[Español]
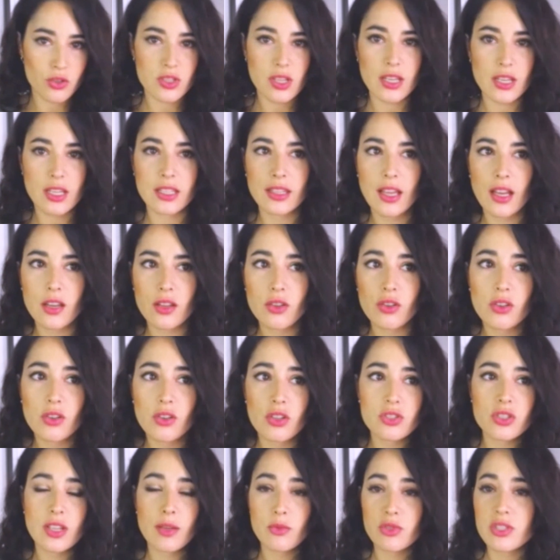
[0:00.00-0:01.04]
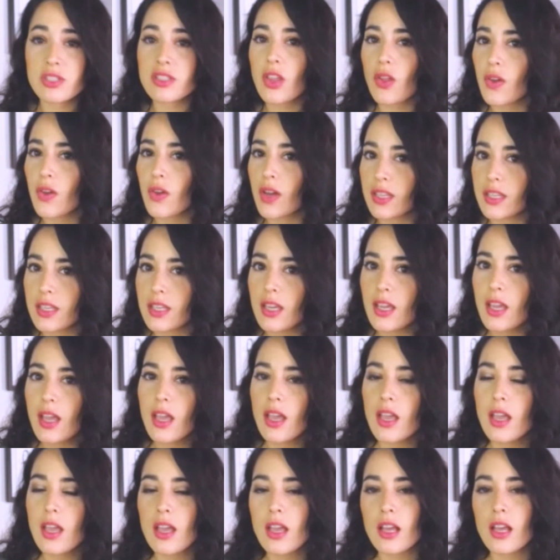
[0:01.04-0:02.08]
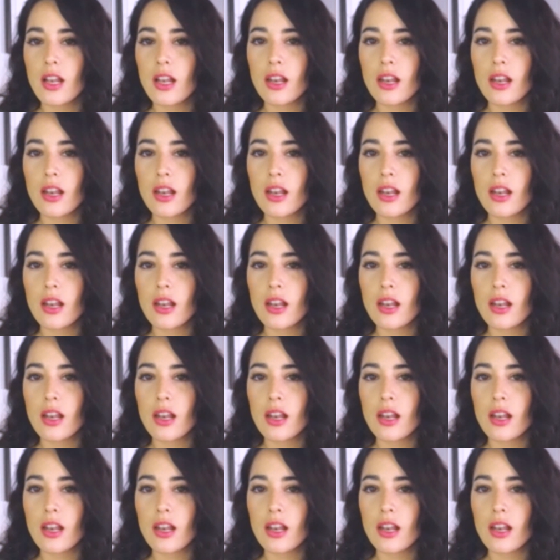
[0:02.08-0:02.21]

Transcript: y no sanitario, los que hemos estado allí,